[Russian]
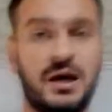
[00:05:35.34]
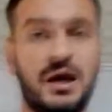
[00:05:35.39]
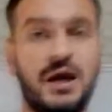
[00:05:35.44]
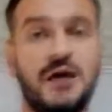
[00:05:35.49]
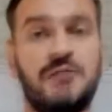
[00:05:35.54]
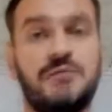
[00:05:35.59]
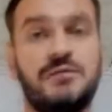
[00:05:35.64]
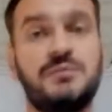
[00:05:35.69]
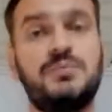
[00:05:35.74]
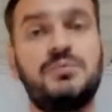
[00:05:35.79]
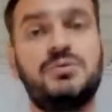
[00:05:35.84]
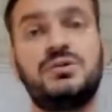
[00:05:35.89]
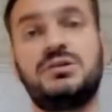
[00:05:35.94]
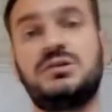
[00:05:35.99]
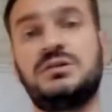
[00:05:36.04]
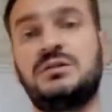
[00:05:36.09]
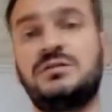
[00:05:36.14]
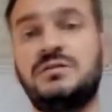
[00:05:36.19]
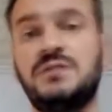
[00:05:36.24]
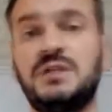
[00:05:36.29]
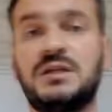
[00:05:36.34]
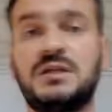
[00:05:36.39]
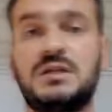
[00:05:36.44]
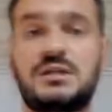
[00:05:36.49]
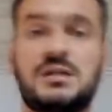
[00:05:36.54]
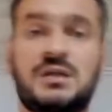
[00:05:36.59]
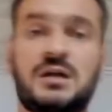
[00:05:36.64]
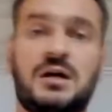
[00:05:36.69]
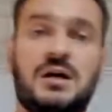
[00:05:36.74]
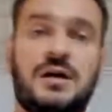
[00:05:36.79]
Вы будете
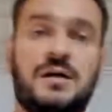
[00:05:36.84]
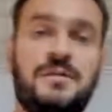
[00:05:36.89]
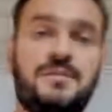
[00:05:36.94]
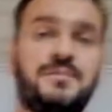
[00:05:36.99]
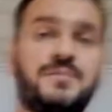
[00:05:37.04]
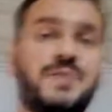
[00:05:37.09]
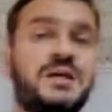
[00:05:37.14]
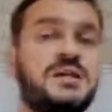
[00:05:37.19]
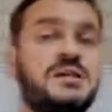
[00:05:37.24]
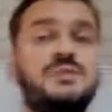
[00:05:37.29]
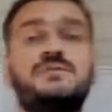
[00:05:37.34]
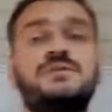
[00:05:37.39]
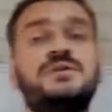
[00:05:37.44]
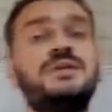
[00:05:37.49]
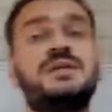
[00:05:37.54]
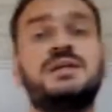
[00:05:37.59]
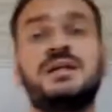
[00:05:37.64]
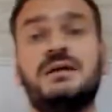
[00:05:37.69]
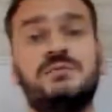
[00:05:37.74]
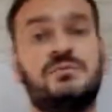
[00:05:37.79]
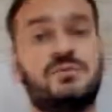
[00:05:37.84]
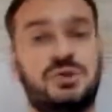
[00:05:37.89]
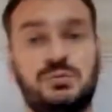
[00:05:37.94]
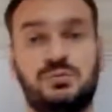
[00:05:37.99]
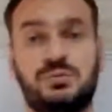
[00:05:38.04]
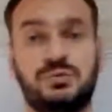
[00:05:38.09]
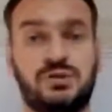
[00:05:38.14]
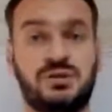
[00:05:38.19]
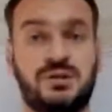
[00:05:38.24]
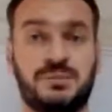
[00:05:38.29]
двигаться, если вы никого не
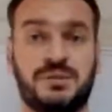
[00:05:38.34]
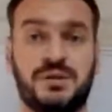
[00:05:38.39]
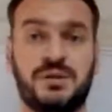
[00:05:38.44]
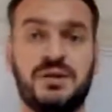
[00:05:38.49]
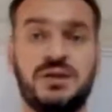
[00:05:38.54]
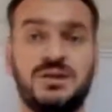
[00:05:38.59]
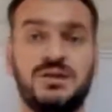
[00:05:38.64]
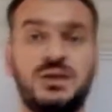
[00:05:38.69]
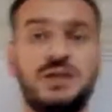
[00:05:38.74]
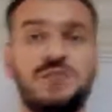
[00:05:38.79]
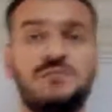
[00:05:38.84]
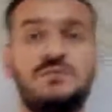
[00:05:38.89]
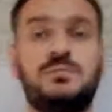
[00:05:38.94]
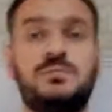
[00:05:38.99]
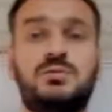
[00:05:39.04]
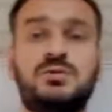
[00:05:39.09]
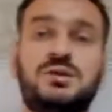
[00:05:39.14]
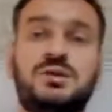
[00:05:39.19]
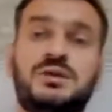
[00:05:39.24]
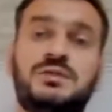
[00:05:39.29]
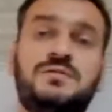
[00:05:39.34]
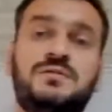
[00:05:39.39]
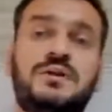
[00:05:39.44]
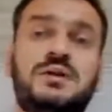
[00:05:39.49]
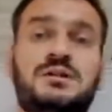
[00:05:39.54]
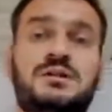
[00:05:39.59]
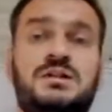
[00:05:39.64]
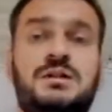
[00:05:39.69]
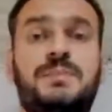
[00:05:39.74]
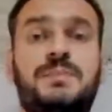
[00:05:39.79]
будете приглашать, вы будете
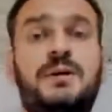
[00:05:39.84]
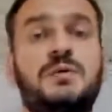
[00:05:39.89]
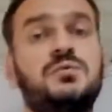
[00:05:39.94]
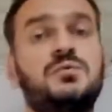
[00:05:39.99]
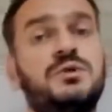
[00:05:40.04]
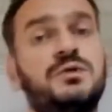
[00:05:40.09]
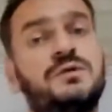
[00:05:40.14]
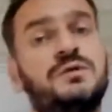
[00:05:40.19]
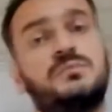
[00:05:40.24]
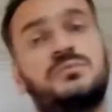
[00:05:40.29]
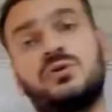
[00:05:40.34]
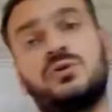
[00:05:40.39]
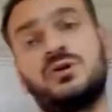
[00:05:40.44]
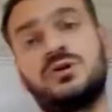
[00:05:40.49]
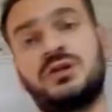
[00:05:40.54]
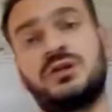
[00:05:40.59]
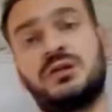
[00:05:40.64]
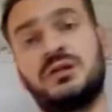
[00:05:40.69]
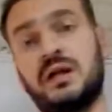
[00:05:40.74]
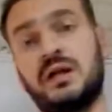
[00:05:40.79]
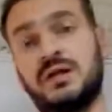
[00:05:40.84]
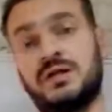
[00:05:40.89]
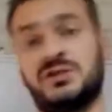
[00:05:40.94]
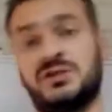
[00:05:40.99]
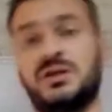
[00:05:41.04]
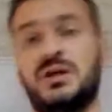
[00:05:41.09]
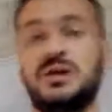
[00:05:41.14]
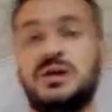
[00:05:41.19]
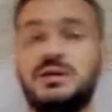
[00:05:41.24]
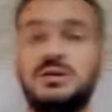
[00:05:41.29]
двигаться по уровням точно так же,
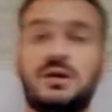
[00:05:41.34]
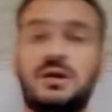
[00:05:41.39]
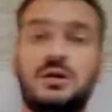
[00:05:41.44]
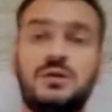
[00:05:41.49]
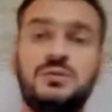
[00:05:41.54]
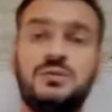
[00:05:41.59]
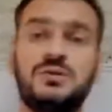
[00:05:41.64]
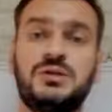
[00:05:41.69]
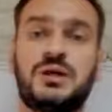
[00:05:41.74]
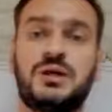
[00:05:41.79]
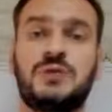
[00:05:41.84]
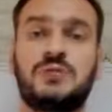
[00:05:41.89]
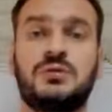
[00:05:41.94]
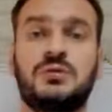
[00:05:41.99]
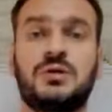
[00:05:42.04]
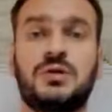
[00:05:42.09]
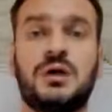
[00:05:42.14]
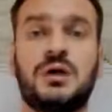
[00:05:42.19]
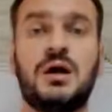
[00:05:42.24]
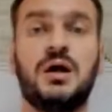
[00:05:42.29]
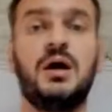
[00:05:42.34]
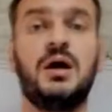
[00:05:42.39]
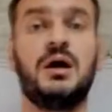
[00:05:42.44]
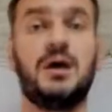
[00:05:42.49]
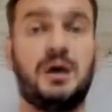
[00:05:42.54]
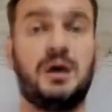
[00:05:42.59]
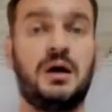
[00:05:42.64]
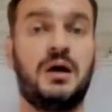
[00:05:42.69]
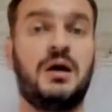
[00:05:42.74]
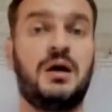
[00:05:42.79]
как и те люди, которые э,
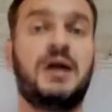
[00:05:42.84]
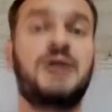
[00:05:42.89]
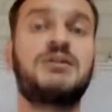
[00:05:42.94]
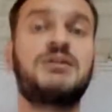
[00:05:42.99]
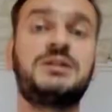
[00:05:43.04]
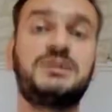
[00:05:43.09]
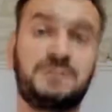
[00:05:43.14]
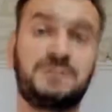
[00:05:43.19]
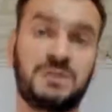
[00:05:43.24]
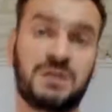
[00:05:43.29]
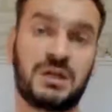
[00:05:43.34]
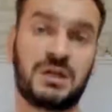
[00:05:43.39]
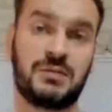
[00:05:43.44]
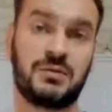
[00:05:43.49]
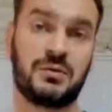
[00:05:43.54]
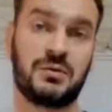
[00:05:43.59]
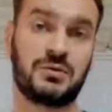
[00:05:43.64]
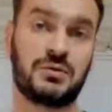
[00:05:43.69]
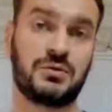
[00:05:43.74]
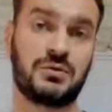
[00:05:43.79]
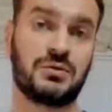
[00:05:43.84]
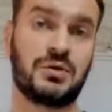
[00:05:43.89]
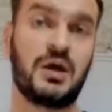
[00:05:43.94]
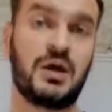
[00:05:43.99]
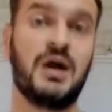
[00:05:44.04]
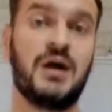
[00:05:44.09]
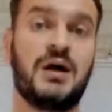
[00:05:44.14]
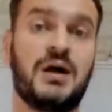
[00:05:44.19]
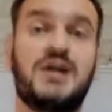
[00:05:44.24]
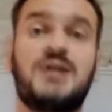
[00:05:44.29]
активно работают.
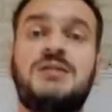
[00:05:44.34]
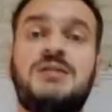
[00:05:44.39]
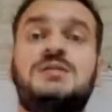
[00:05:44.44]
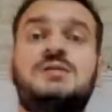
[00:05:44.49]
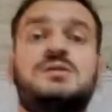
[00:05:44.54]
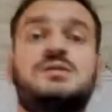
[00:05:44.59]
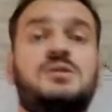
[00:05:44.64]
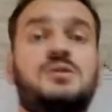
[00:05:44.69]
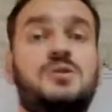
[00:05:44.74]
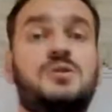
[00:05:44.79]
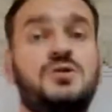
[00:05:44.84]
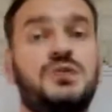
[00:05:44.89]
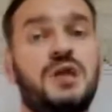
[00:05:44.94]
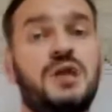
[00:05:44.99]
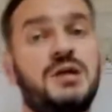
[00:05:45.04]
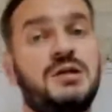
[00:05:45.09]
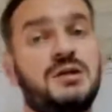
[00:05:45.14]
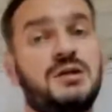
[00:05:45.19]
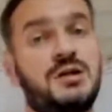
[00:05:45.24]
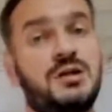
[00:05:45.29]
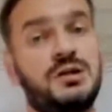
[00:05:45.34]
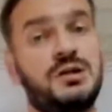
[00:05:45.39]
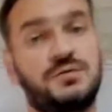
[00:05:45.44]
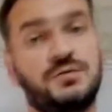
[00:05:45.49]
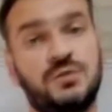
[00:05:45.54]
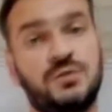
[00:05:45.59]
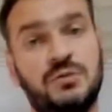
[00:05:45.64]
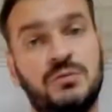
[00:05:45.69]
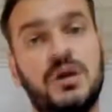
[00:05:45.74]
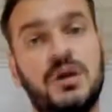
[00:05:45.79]
Разница заключается лишь в
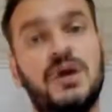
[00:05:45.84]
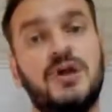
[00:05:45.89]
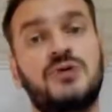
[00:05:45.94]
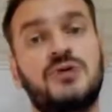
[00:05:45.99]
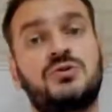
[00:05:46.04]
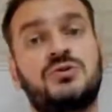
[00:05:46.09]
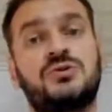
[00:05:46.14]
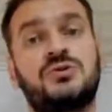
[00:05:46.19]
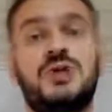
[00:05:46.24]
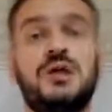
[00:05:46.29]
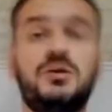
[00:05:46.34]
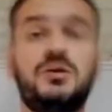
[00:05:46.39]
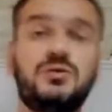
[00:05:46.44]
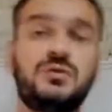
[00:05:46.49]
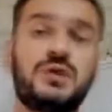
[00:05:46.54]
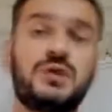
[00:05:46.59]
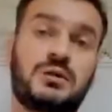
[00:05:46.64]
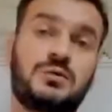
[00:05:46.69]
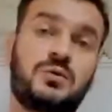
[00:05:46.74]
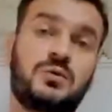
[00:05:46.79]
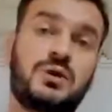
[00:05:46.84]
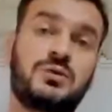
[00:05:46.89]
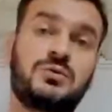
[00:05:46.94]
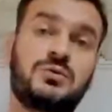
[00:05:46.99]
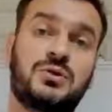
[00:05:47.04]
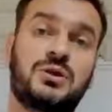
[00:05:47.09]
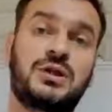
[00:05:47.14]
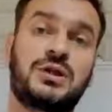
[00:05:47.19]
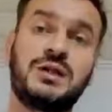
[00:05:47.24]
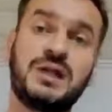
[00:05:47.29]
том, что те люди, у
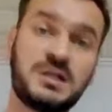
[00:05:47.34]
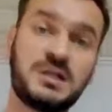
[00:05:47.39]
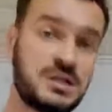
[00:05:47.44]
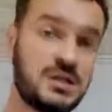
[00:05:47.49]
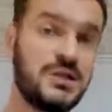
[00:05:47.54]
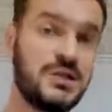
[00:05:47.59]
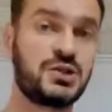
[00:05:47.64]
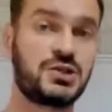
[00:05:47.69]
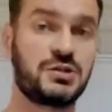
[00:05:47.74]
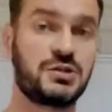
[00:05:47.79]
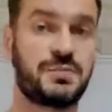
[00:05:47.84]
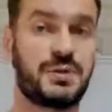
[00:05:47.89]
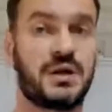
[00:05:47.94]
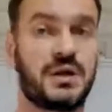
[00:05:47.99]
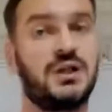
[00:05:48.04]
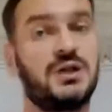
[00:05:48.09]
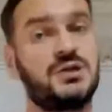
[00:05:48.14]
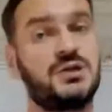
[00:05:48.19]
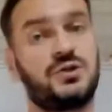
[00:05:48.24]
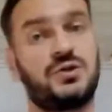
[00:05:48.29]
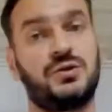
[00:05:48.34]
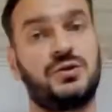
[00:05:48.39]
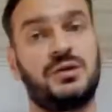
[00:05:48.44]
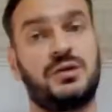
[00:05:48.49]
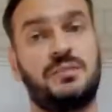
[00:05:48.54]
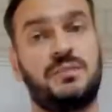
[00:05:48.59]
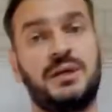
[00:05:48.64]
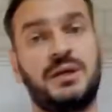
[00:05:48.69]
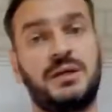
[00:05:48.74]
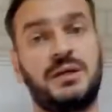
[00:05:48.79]
которых есть лично приглашенные
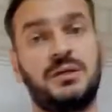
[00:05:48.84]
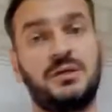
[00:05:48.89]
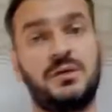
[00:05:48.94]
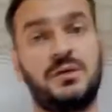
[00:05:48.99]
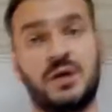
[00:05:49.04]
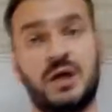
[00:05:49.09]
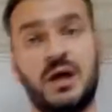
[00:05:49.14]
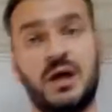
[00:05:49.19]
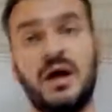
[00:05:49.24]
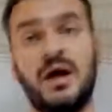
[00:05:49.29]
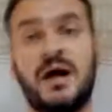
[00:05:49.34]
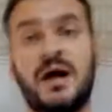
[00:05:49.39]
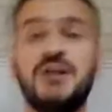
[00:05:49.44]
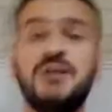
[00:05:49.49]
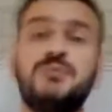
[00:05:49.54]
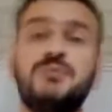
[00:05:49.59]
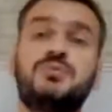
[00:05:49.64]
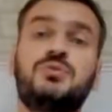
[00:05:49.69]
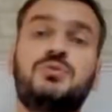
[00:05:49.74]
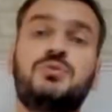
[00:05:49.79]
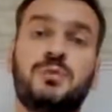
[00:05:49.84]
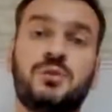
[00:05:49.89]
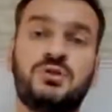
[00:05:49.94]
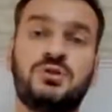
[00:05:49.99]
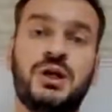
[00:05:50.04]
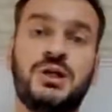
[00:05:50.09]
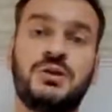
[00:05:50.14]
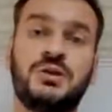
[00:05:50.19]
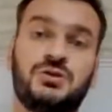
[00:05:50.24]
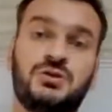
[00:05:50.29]
партнеры, они будут
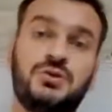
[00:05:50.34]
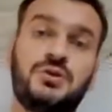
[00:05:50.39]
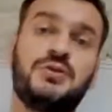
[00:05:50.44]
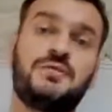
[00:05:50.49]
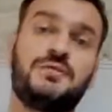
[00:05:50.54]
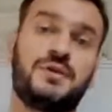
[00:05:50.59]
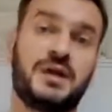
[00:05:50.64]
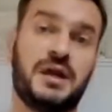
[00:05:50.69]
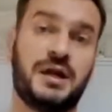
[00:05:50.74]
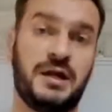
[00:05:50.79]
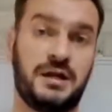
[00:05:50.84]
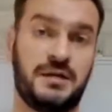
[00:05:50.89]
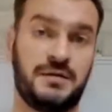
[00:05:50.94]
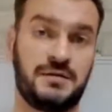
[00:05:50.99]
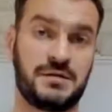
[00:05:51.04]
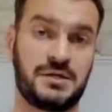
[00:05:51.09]
получать еще и реферальные.